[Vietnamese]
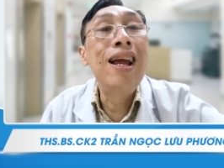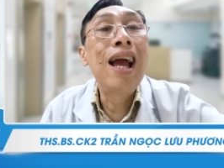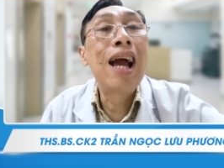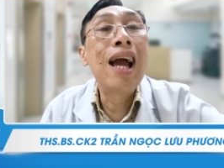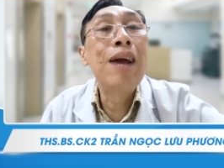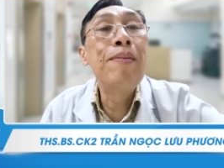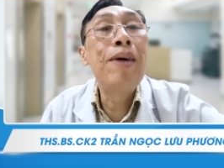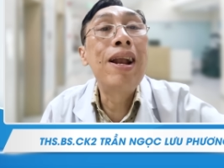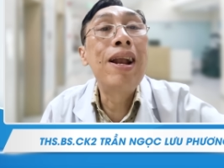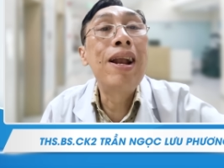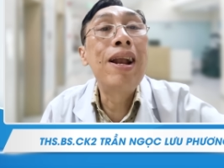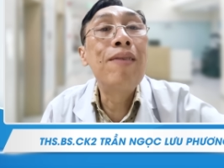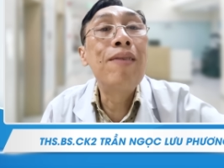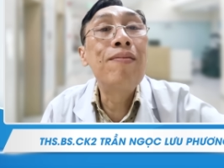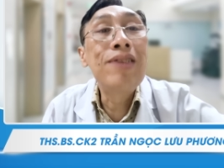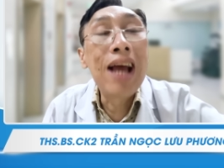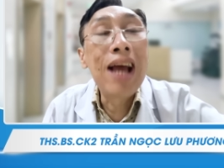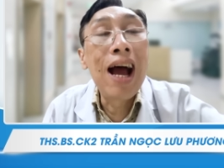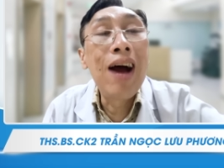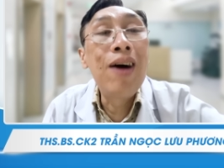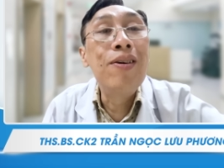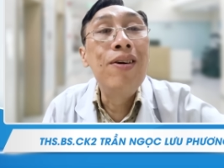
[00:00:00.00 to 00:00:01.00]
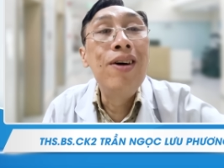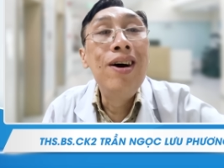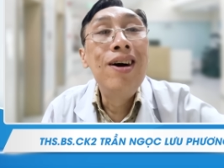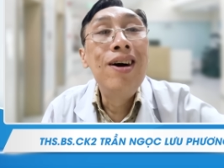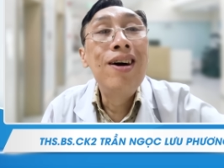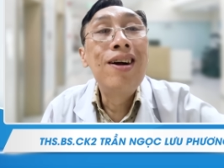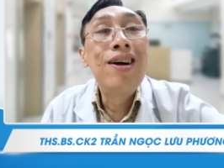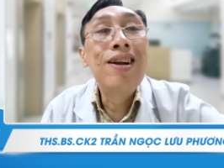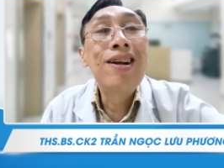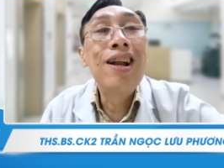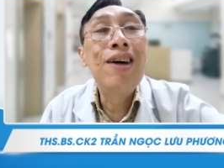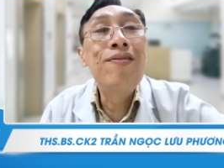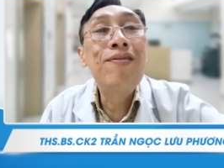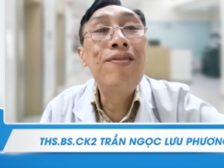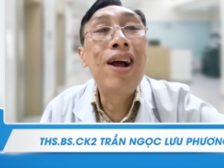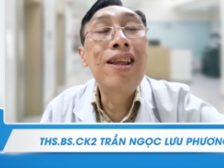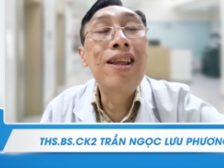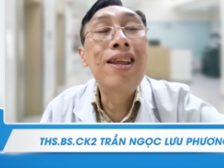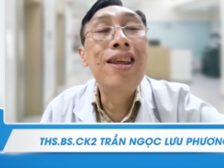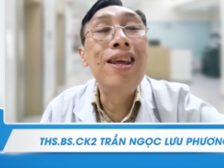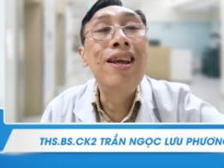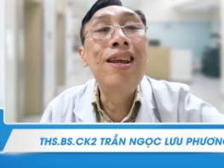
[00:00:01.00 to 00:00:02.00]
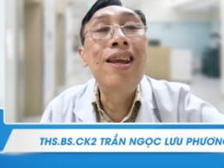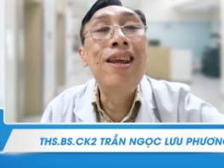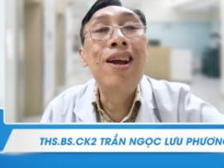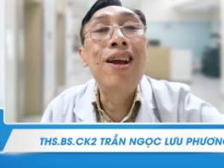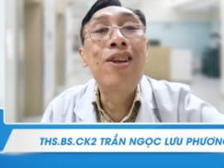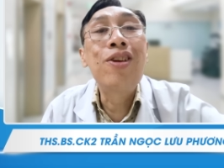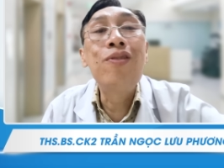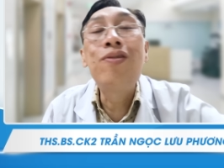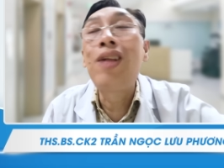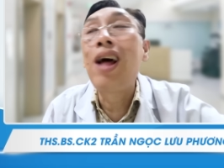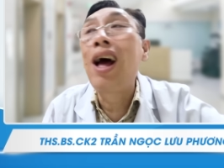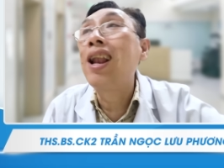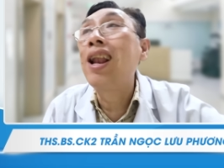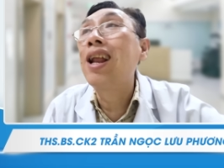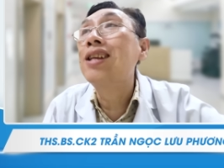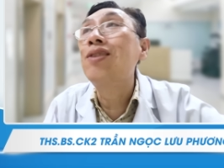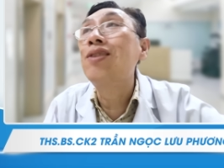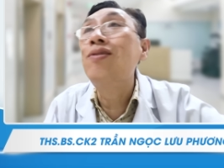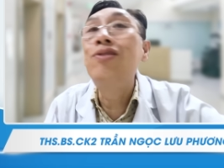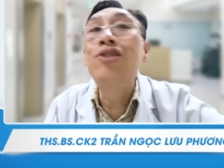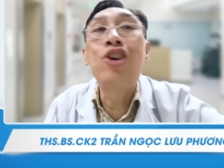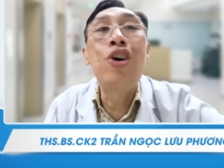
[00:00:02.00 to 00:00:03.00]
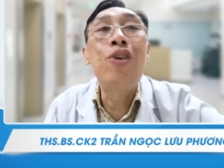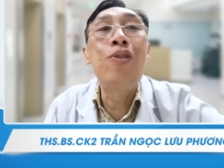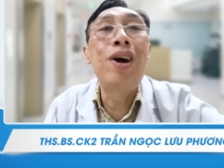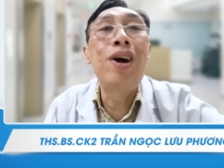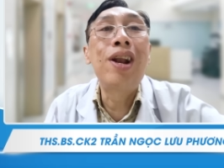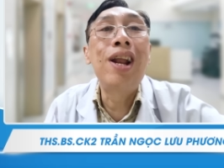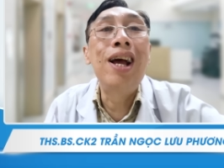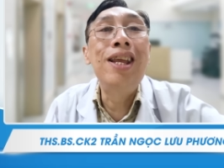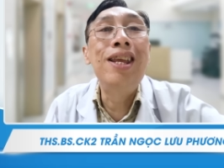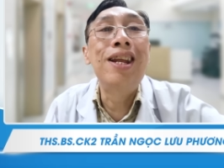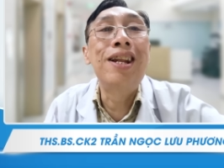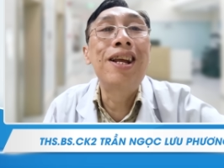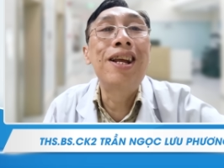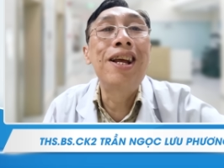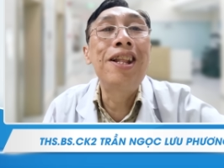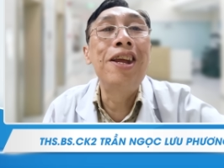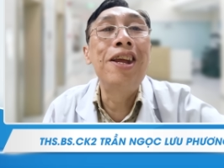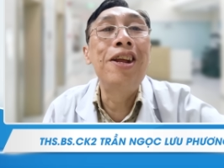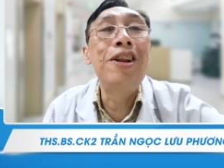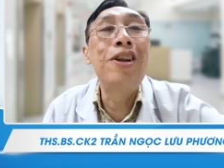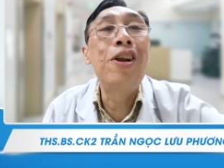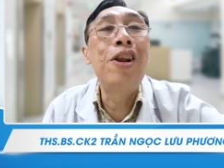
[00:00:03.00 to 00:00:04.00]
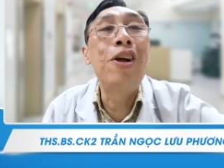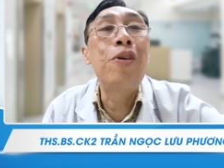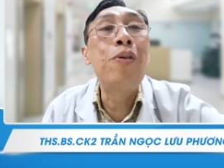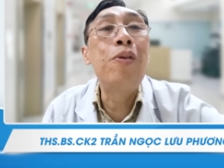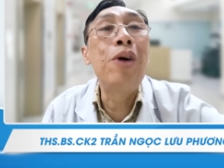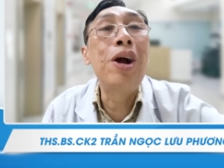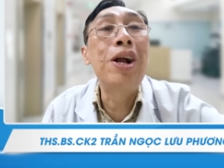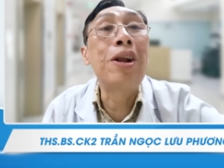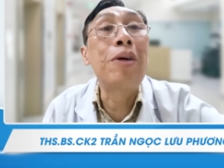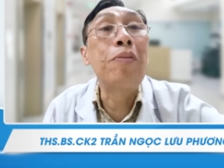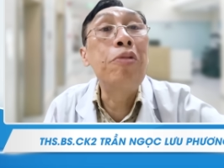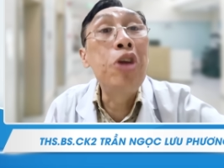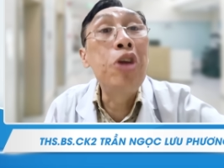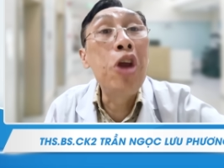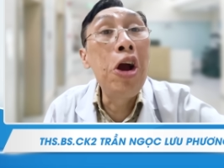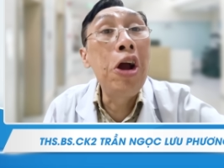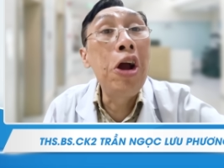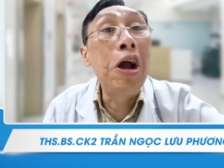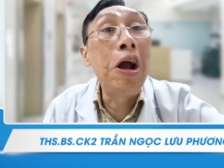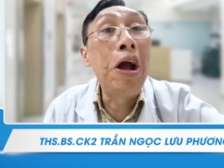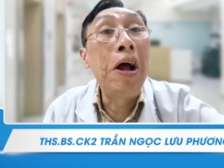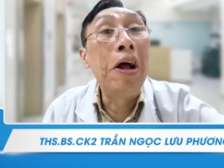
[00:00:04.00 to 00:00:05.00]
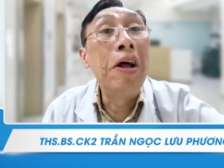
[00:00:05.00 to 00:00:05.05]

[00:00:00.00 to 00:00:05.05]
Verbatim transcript: chuyện hai ba năm sau đâm ra chuyện về chúng ta đã sống sót qua đại dịch cái chuyện đó là quan trọng nhất